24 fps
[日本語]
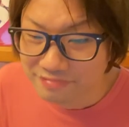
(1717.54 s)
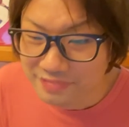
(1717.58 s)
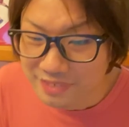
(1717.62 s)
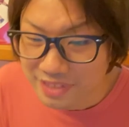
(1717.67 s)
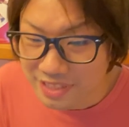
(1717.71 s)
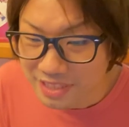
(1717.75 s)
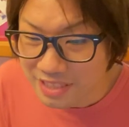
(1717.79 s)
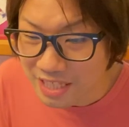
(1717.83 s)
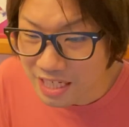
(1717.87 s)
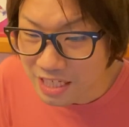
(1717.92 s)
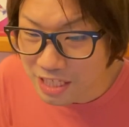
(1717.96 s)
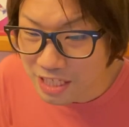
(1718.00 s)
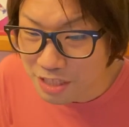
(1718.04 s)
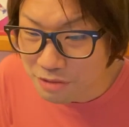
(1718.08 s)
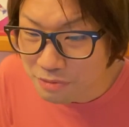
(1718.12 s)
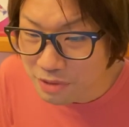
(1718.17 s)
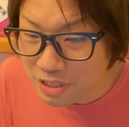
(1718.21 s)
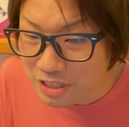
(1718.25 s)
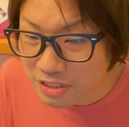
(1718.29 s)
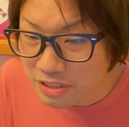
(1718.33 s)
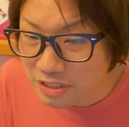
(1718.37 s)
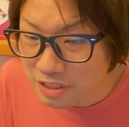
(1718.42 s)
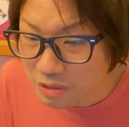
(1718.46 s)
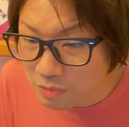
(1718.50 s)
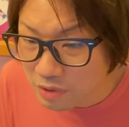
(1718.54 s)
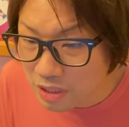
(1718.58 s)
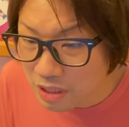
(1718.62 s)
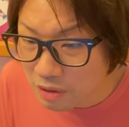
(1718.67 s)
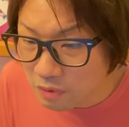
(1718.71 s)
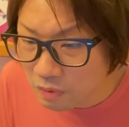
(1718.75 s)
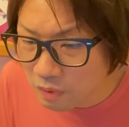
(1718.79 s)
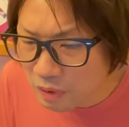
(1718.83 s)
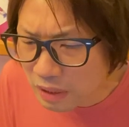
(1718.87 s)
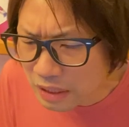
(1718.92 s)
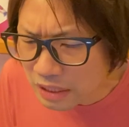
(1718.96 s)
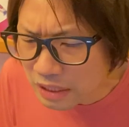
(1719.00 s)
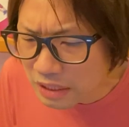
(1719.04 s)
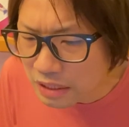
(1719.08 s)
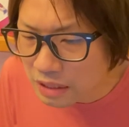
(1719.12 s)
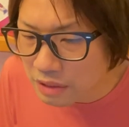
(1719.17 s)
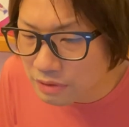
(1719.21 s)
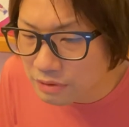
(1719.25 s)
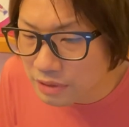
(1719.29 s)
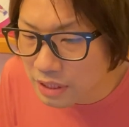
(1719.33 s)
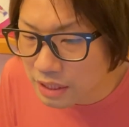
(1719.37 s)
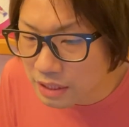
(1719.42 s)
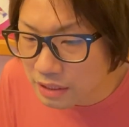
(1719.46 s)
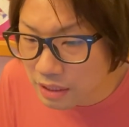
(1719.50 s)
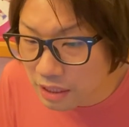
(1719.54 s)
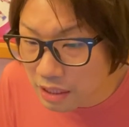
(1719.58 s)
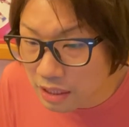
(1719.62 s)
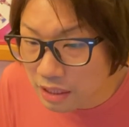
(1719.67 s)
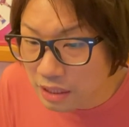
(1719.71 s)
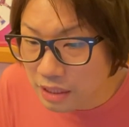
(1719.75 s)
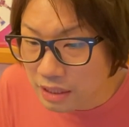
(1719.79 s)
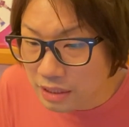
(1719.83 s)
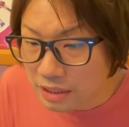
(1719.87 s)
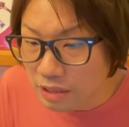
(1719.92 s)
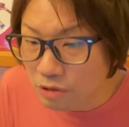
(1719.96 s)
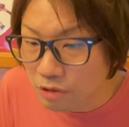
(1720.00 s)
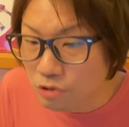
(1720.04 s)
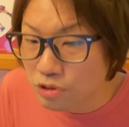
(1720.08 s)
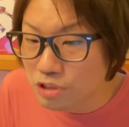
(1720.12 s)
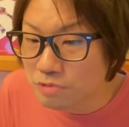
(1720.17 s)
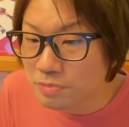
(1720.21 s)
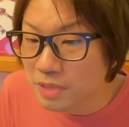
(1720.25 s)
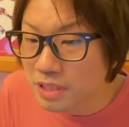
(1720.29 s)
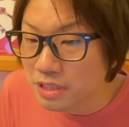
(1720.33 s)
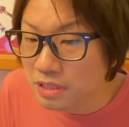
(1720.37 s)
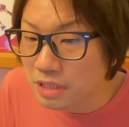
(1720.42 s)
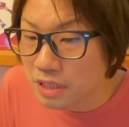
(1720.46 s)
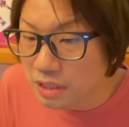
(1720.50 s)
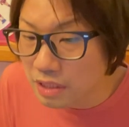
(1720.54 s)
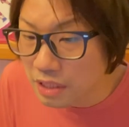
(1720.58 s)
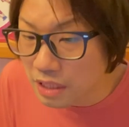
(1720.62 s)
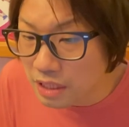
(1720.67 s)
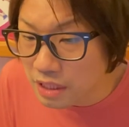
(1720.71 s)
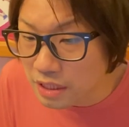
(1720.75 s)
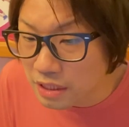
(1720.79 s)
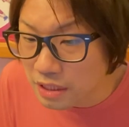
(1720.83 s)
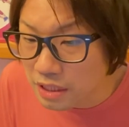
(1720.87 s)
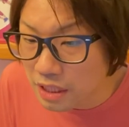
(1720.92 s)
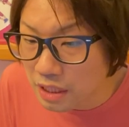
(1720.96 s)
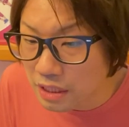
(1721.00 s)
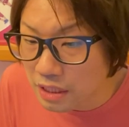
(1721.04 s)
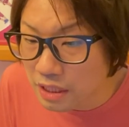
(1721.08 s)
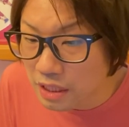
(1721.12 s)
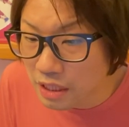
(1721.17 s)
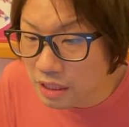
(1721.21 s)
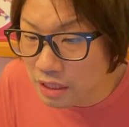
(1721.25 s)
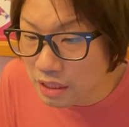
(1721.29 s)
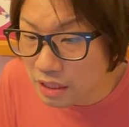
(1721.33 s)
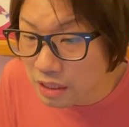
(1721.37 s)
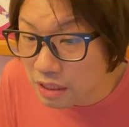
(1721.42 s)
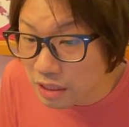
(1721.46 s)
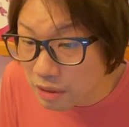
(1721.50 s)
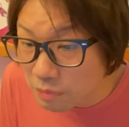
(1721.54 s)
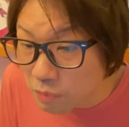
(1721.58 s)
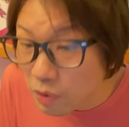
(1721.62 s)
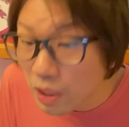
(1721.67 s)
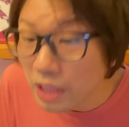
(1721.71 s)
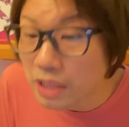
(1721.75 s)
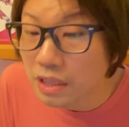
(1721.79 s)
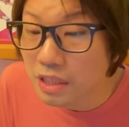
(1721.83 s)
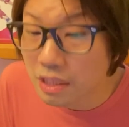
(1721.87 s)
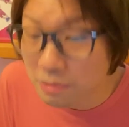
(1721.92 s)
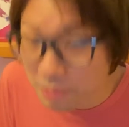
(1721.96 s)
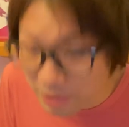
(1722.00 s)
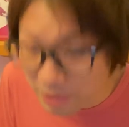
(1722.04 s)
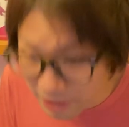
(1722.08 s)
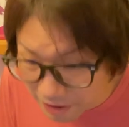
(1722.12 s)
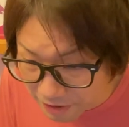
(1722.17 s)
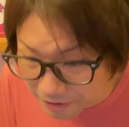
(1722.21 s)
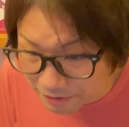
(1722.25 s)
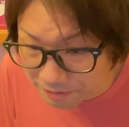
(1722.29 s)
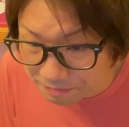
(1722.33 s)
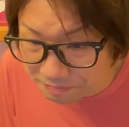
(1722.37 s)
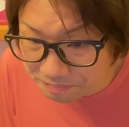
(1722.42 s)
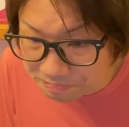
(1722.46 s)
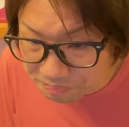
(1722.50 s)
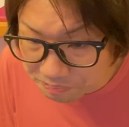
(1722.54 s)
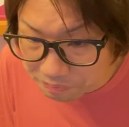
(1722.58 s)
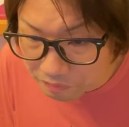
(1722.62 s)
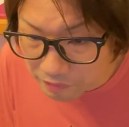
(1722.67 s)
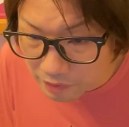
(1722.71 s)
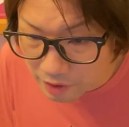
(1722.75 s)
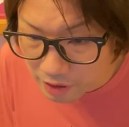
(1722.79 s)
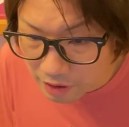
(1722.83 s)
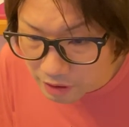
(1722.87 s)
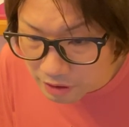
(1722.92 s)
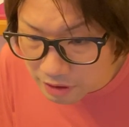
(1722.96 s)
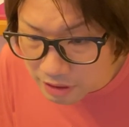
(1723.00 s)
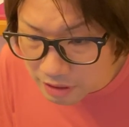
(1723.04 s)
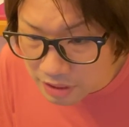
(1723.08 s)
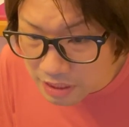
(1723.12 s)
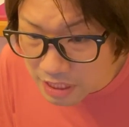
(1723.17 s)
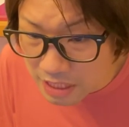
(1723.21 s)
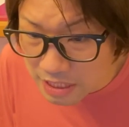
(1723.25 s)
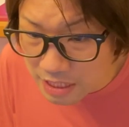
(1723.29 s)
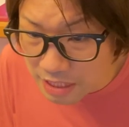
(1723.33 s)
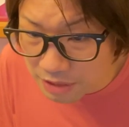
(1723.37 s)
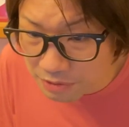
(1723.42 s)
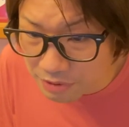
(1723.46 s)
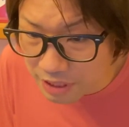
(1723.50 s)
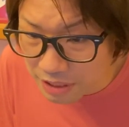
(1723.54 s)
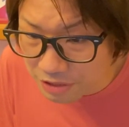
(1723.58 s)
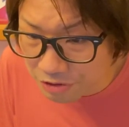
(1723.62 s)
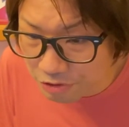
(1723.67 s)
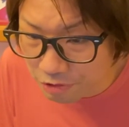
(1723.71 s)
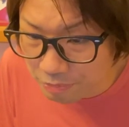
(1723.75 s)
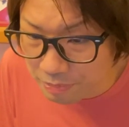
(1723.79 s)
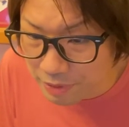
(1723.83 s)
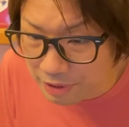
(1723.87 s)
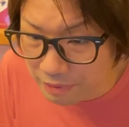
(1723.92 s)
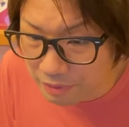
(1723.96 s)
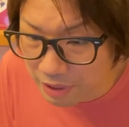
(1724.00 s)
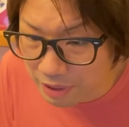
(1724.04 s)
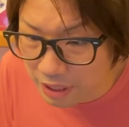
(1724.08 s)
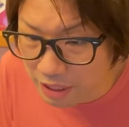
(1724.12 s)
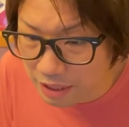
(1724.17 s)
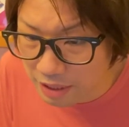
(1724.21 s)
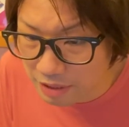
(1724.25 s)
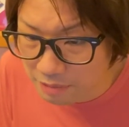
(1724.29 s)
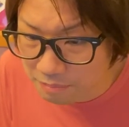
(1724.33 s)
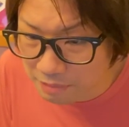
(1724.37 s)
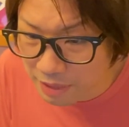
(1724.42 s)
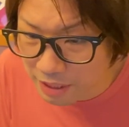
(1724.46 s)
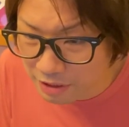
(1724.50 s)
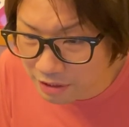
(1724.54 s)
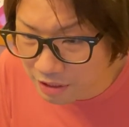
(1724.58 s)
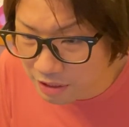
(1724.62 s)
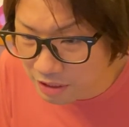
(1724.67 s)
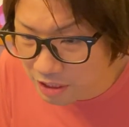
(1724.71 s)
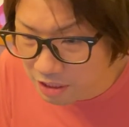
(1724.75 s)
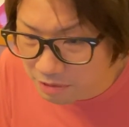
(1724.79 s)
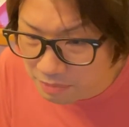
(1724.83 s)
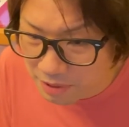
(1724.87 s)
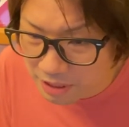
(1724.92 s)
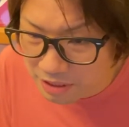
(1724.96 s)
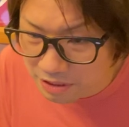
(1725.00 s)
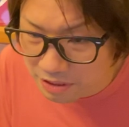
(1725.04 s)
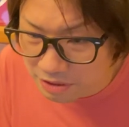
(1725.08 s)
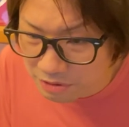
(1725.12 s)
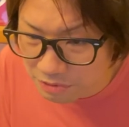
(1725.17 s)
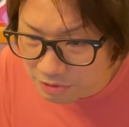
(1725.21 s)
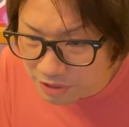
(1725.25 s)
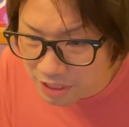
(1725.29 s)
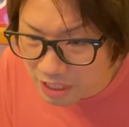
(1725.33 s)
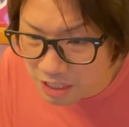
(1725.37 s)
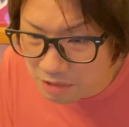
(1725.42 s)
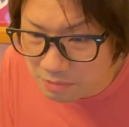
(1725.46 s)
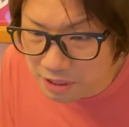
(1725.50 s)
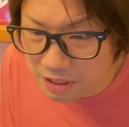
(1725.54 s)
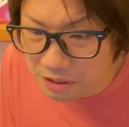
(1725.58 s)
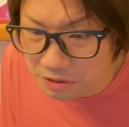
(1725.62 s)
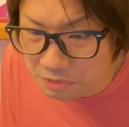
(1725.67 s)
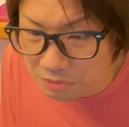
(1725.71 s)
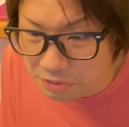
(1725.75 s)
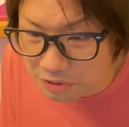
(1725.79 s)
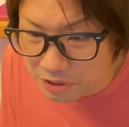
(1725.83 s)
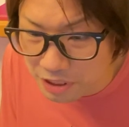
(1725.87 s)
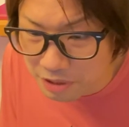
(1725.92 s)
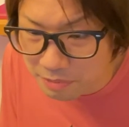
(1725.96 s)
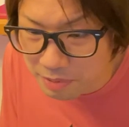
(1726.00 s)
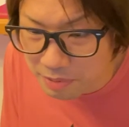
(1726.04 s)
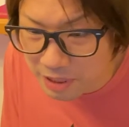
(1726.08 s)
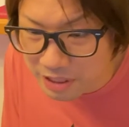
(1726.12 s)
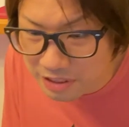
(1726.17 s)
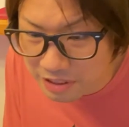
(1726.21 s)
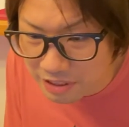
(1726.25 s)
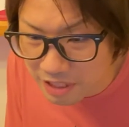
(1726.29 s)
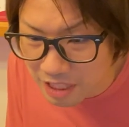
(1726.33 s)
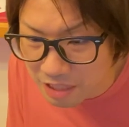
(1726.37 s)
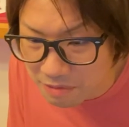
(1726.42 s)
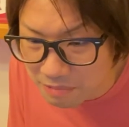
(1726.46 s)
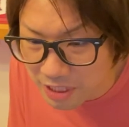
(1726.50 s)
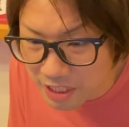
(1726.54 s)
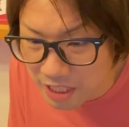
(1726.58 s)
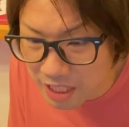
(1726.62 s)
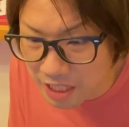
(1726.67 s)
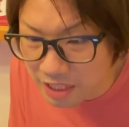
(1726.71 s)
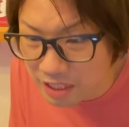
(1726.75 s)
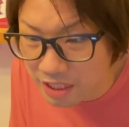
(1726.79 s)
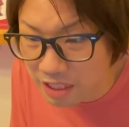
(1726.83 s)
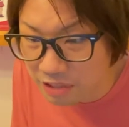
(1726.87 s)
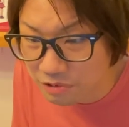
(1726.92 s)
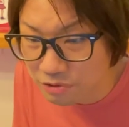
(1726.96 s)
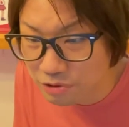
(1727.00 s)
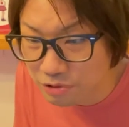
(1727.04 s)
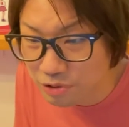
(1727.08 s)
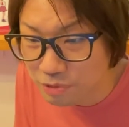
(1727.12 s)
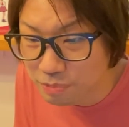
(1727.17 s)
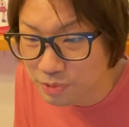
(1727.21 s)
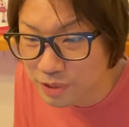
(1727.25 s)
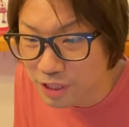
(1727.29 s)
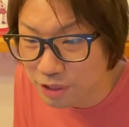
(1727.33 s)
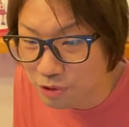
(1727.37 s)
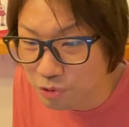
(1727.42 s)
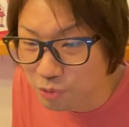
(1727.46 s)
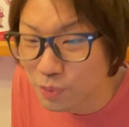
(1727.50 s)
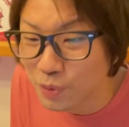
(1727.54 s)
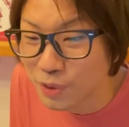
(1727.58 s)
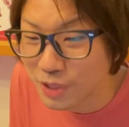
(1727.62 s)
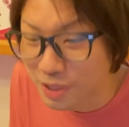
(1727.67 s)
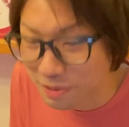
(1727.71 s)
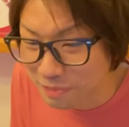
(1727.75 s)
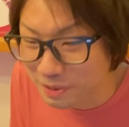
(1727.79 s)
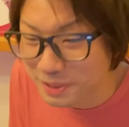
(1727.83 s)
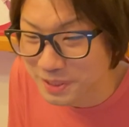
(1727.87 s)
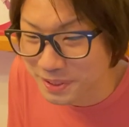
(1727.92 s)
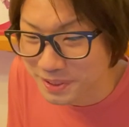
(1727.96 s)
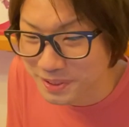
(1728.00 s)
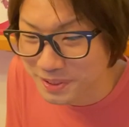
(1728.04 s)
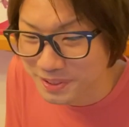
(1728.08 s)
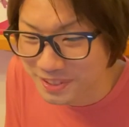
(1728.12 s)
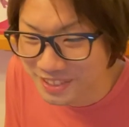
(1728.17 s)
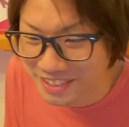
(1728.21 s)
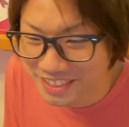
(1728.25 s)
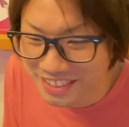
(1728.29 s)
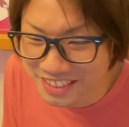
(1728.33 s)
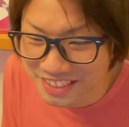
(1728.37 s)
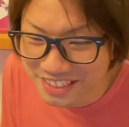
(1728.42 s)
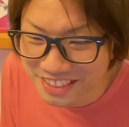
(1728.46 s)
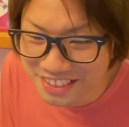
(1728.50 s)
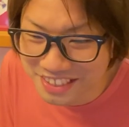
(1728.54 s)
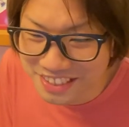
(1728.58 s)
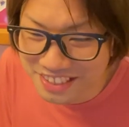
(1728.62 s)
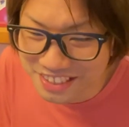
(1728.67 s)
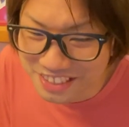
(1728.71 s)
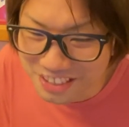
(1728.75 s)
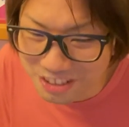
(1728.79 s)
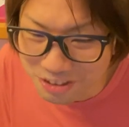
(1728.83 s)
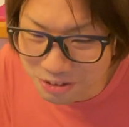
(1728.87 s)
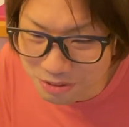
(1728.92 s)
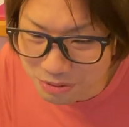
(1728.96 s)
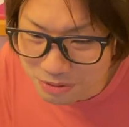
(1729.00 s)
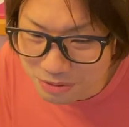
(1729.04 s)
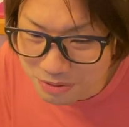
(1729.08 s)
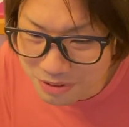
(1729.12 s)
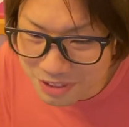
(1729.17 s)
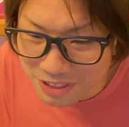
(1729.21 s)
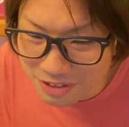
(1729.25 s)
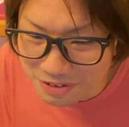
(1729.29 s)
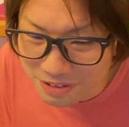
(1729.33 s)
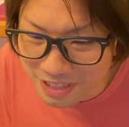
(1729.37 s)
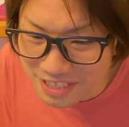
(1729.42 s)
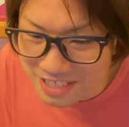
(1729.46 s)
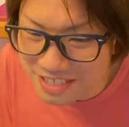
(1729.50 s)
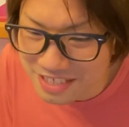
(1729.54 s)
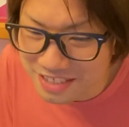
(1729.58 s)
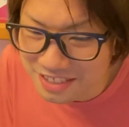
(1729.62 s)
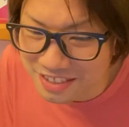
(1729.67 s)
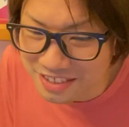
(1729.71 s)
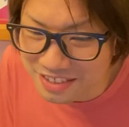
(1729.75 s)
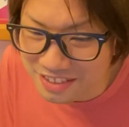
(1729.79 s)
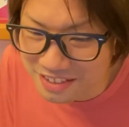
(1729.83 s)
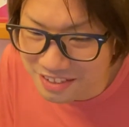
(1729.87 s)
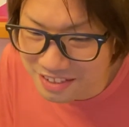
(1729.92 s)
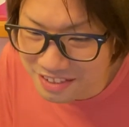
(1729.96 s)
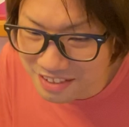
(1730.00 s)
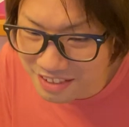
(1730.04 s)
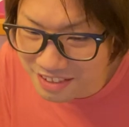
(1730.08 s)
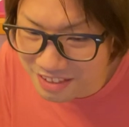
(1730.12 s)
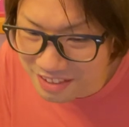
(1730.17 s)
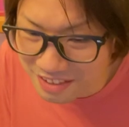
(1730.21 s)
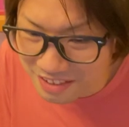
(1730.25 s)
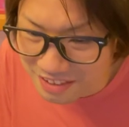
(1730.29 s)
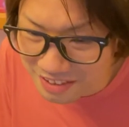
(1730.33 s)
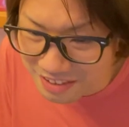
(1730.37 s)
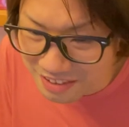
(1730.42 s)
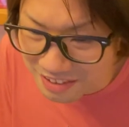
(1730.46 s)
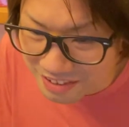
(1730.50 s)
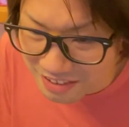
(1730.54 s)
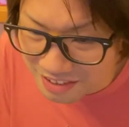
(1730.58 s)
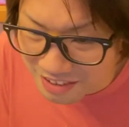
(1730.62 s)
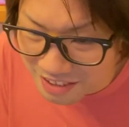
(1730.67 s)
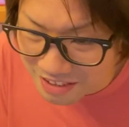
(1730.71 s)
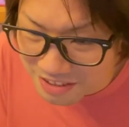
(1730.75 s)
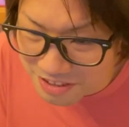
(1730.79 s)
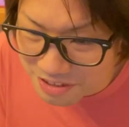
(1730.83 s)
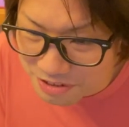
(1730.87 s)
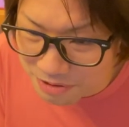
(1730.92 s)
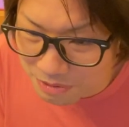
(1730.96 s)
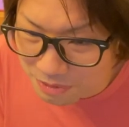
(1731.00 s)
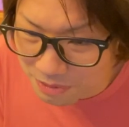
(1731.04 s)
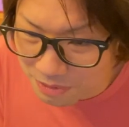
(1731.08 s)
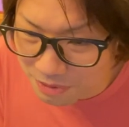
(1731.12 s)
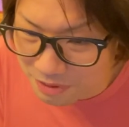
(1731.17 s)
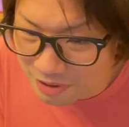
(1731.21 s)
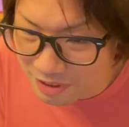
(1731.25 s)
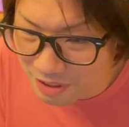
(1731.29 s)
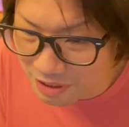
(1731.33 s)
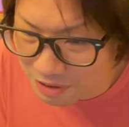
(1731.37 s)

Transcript: 最近はインスタも結構上げてくれて楽しませていただもらってます JJ のキャッチコピーは漫画「奇抜の刃」での奇抜隊みたいなグループだと思っています6人の柱がいて、えー、炭治郎かっ